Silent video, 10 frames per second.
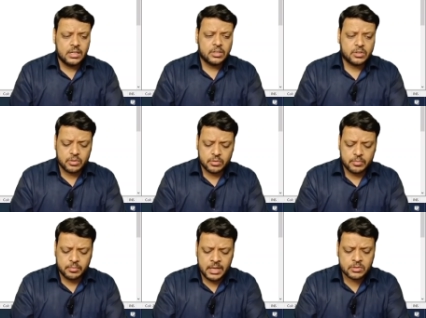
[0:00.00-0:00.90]
तो
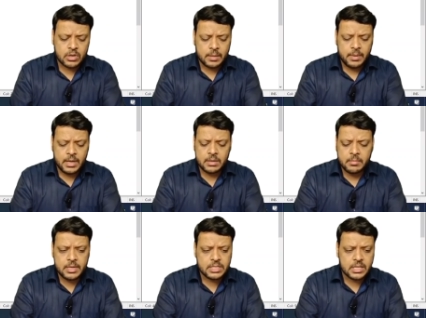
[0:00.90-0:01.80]
मैं इसको कमेंट में
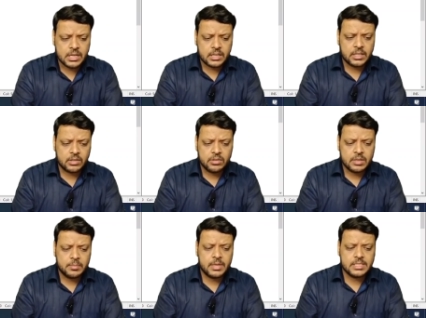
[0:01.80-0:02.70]
मेंशन कर देता हूँ
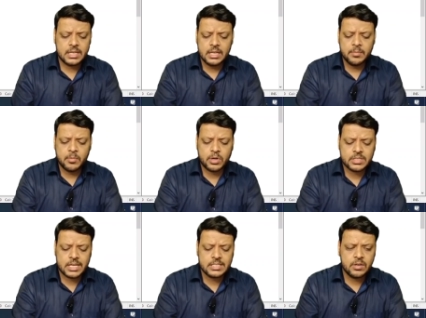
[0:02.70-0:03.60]
कि बेसिकली बॉक्स
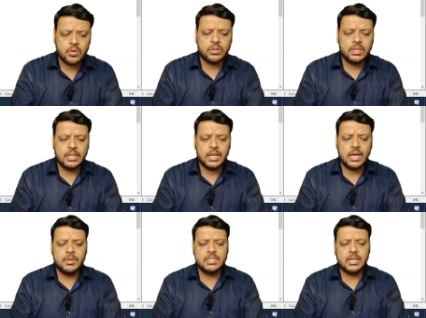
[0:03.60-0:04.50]
साइजिंग होती क्या
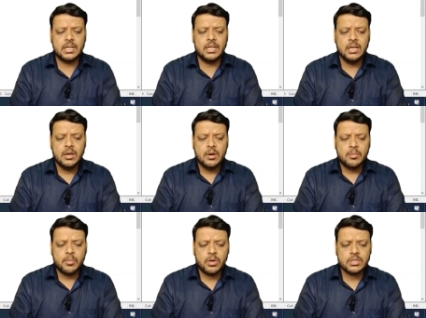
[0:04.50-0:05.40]
है बेसिकली
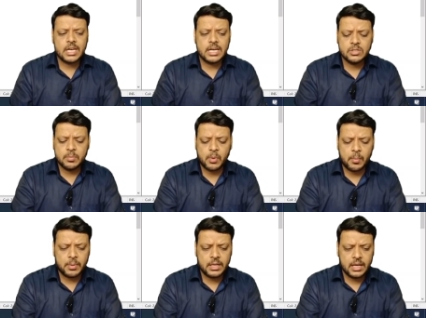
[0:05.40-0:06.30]
बॉक्स साइज जो
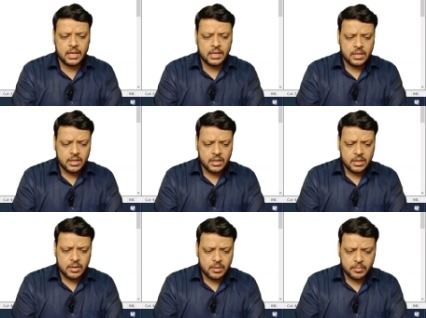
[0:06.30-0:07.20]
प्रॉपर्टी है
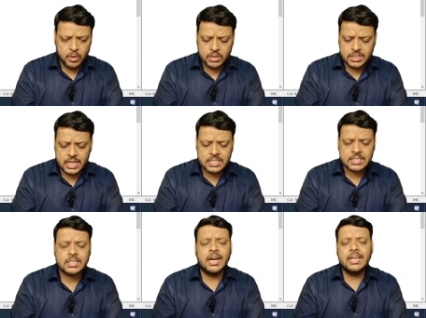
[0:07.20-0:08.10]
बॉक्स साइज
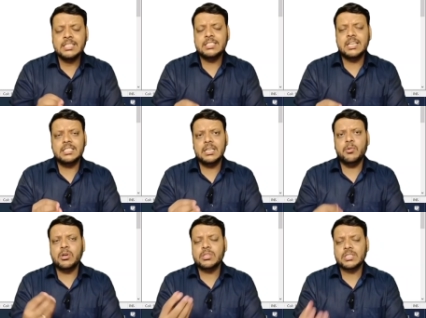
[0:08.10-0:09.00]
गाइज जैसे
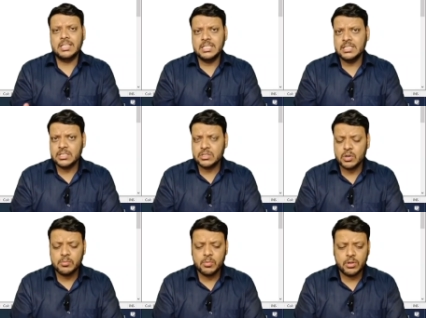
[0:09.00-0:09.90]
बॉक्स साइजिंग जिसको
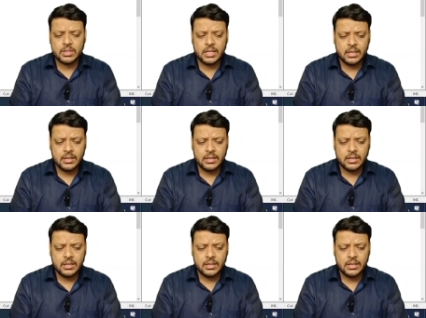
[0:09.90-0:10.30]
हम बोलते हैं